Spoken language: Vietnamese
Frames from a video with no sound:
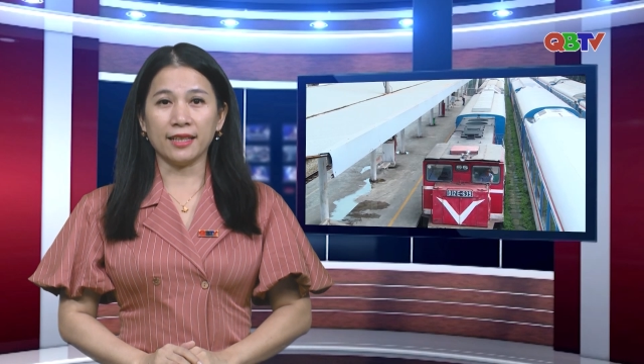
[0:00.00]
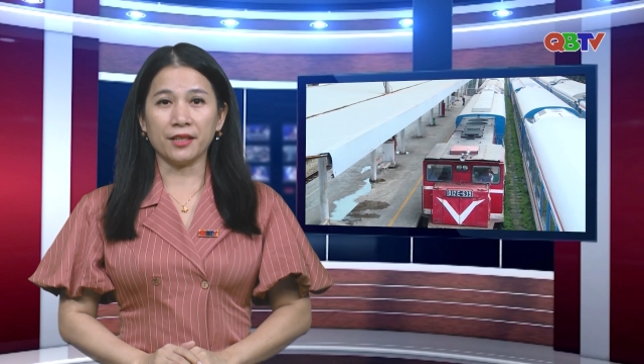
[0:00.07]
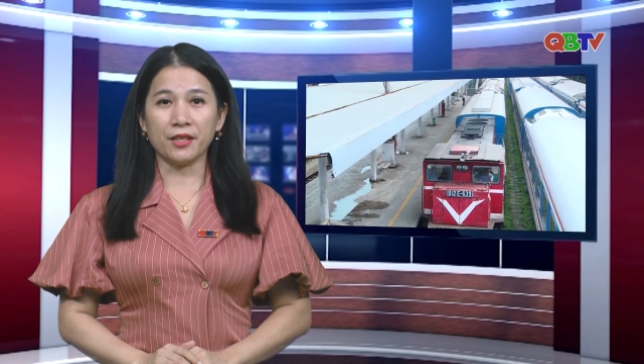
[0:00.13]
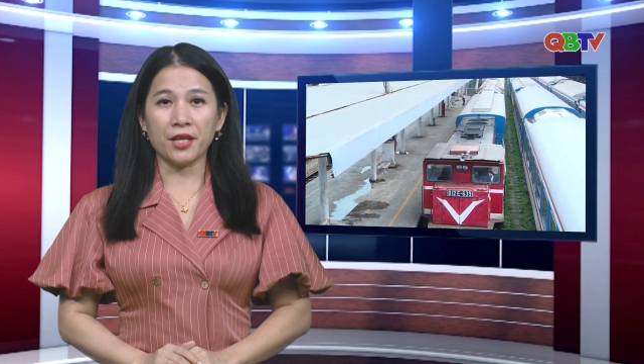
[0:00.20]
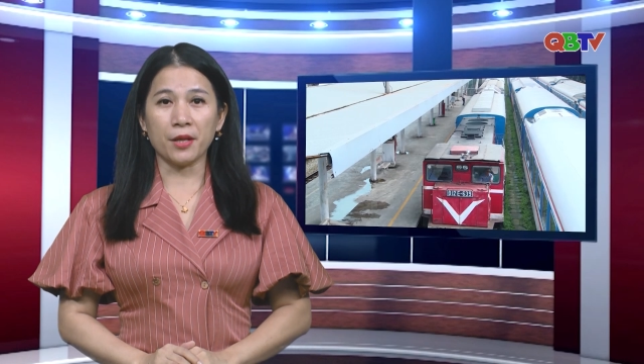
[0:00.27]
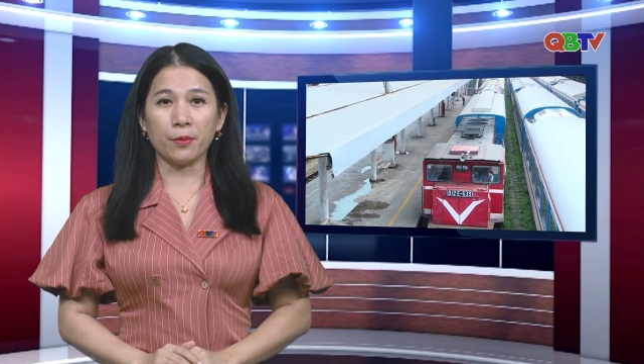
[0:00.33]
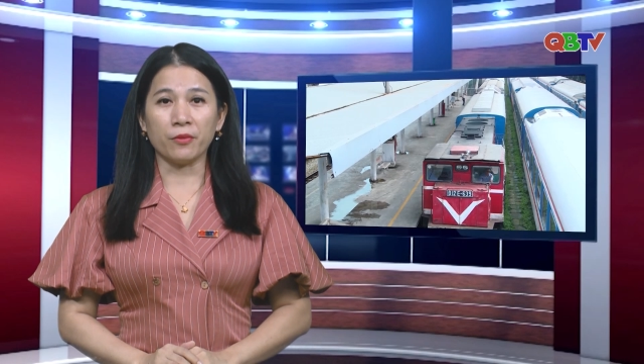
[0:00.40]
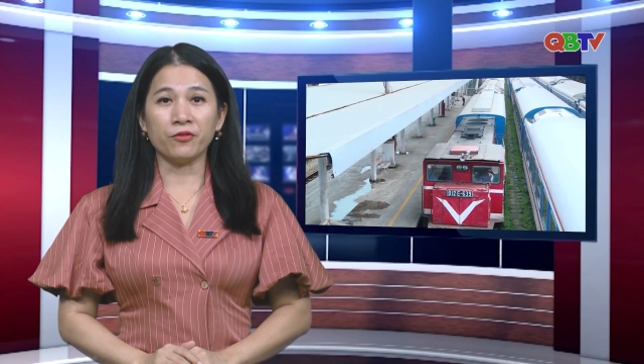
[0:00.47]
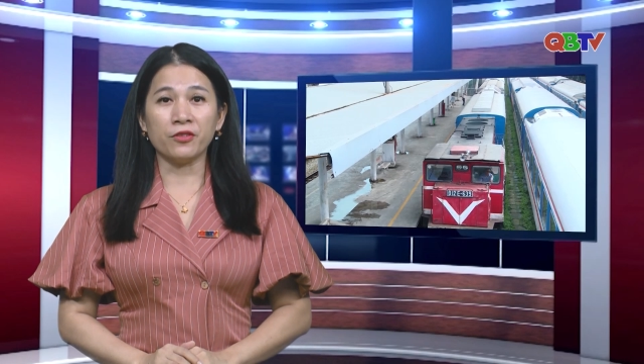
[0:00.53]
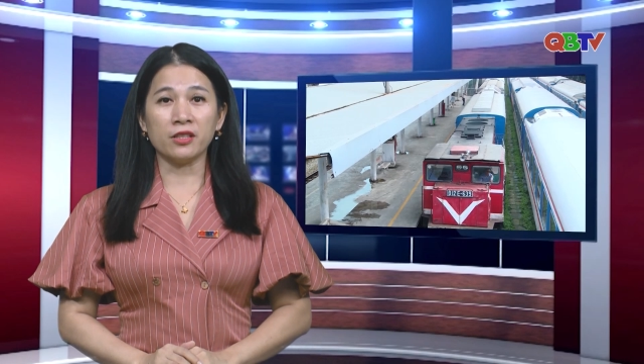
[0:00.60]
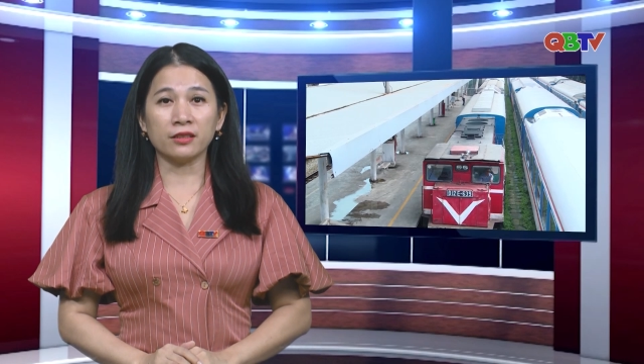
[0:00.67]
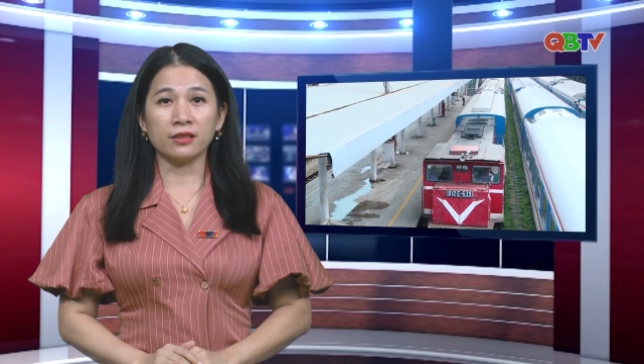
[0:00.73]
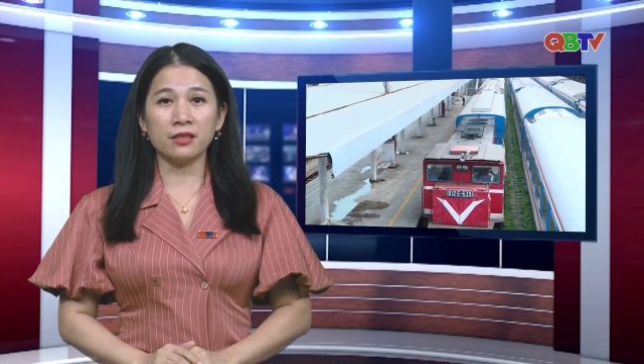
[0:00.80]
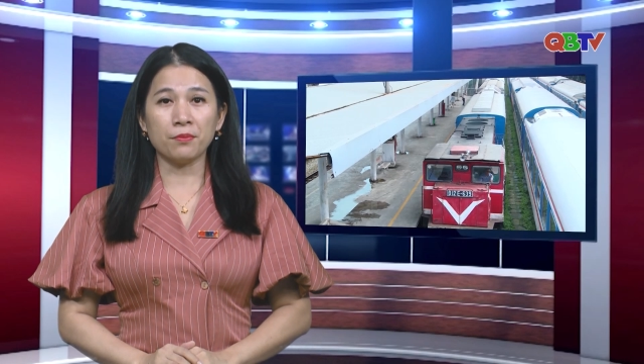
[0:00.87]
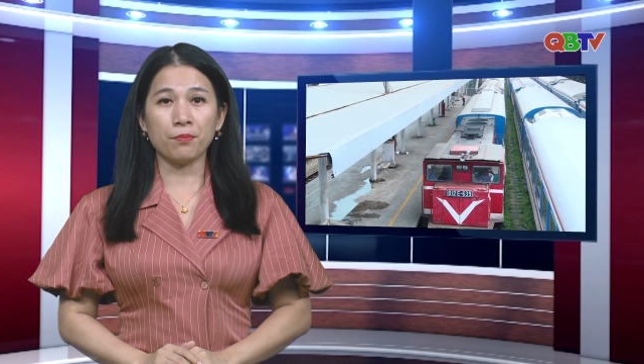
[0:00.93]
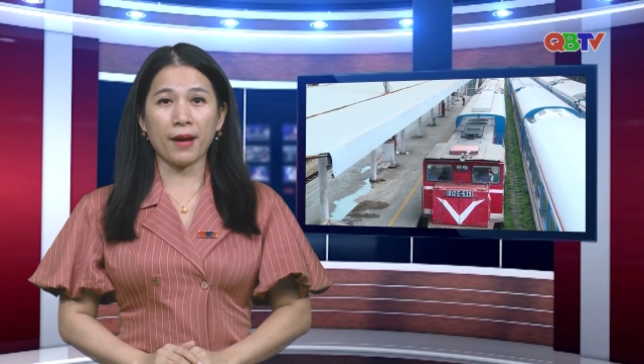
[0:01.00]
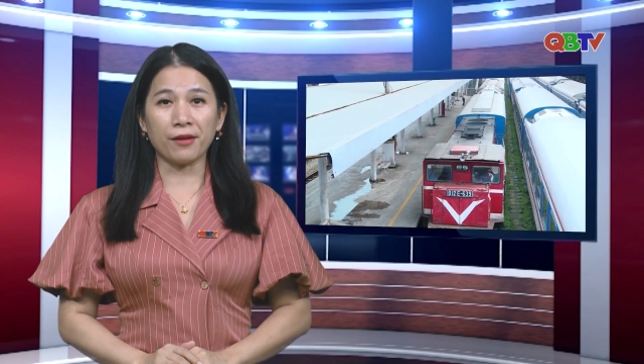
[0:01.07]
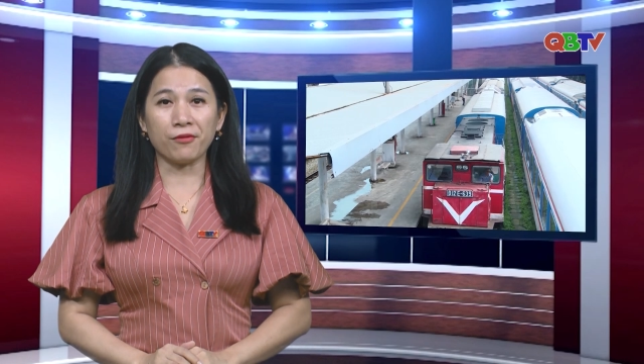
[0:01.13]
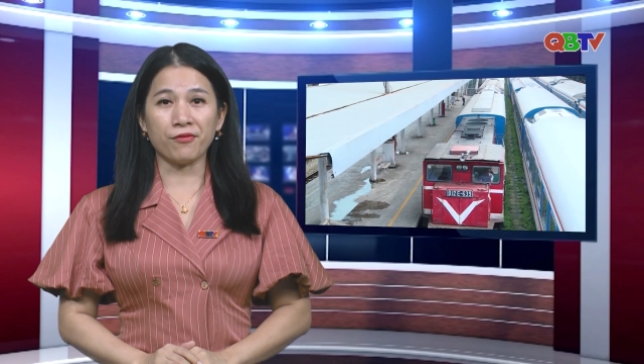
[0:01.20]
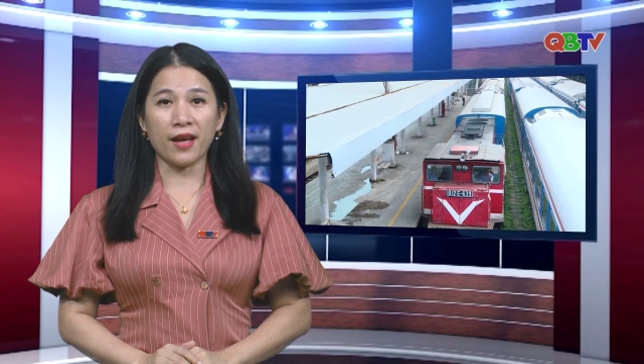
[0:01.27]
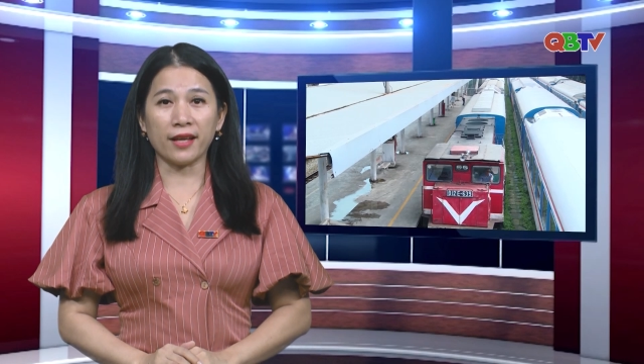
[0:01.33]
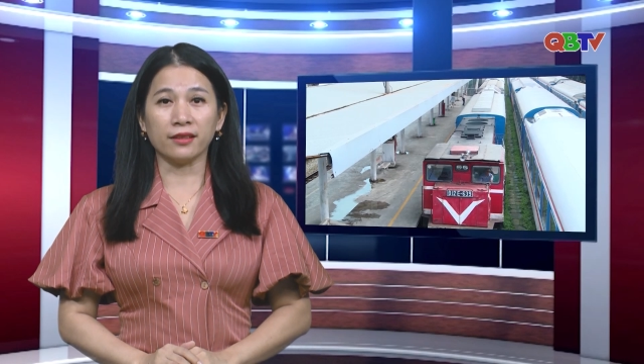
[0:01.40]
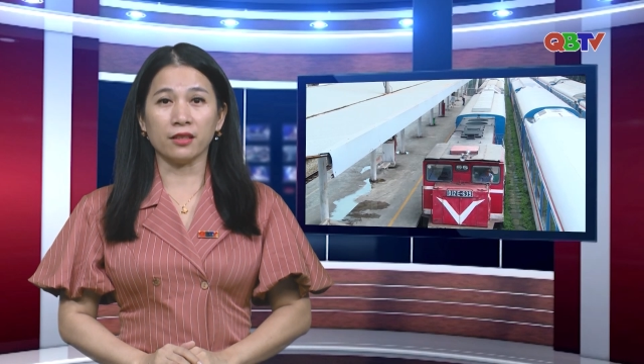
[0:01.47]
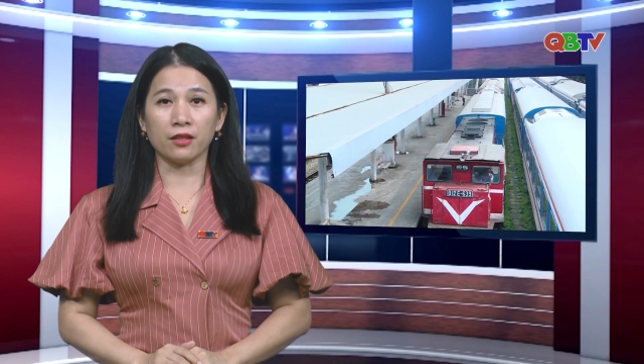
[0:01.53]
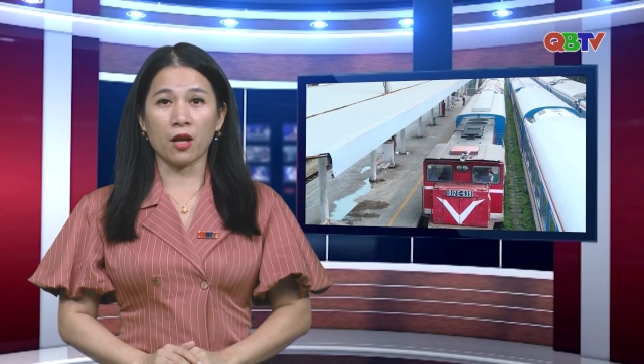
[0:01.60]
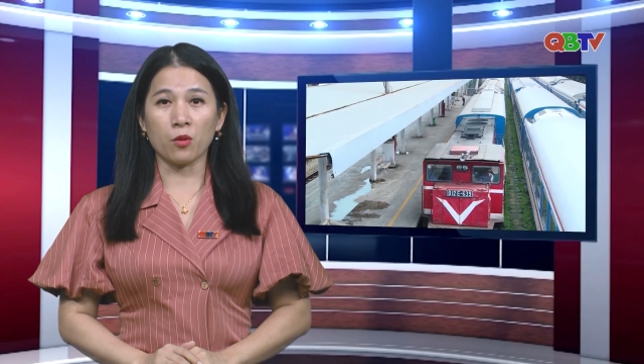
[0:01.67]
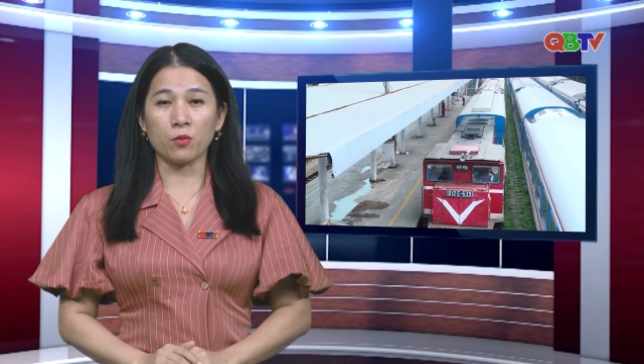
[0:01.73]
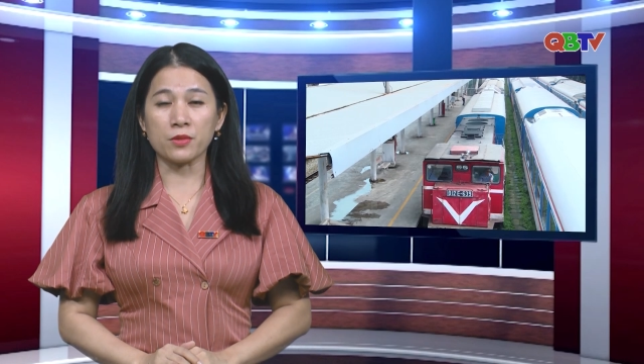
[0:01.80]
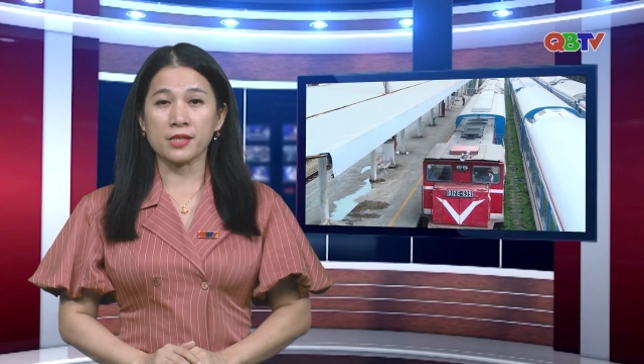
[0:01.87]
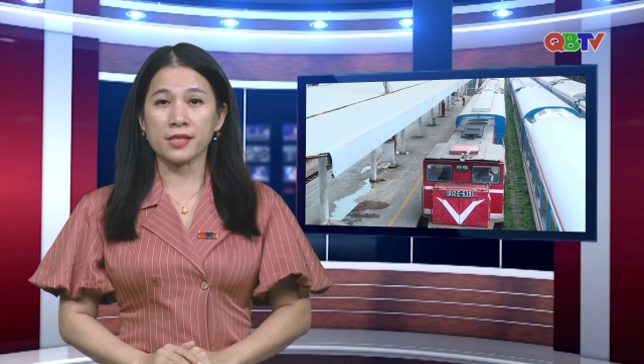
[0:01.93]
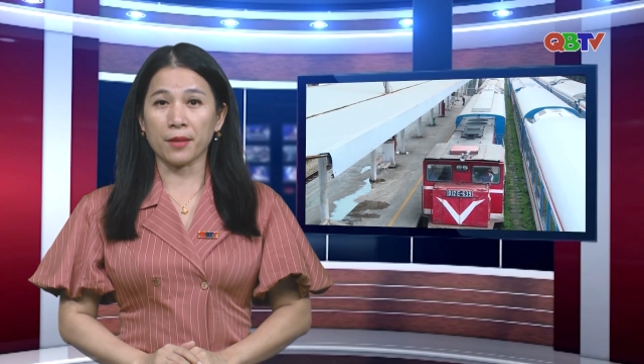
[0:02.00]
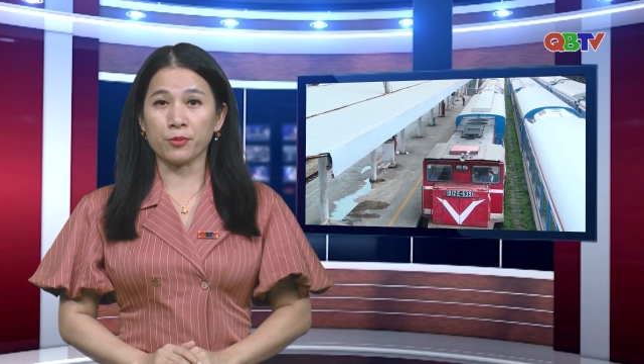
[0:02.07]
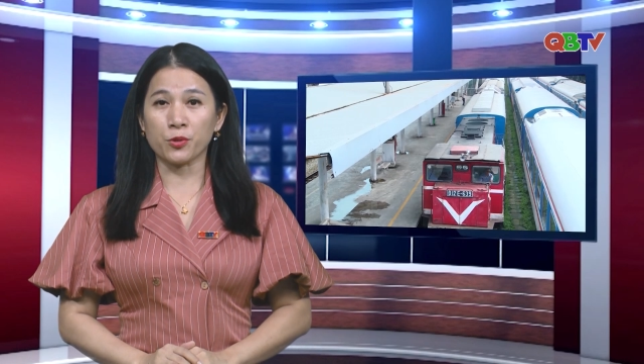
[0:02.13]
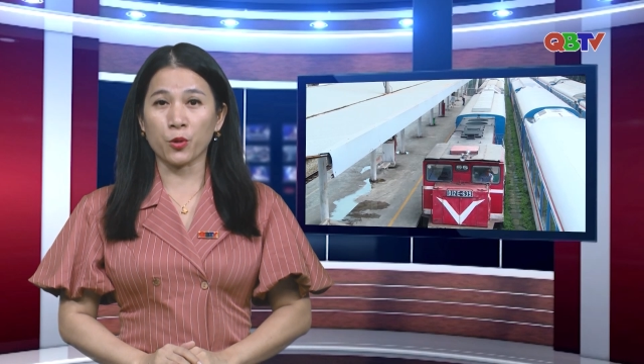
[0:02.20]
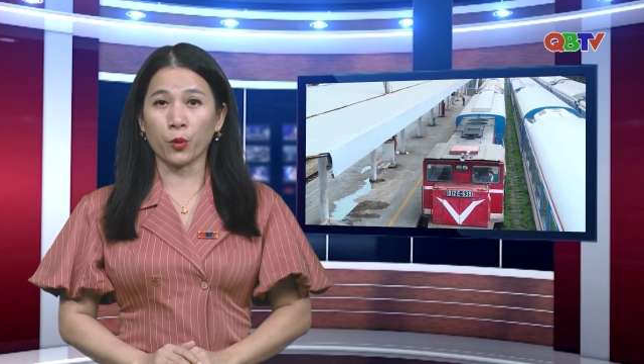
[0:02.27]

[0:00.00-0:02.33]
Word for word: điểm phương thức bán vé tự động xếp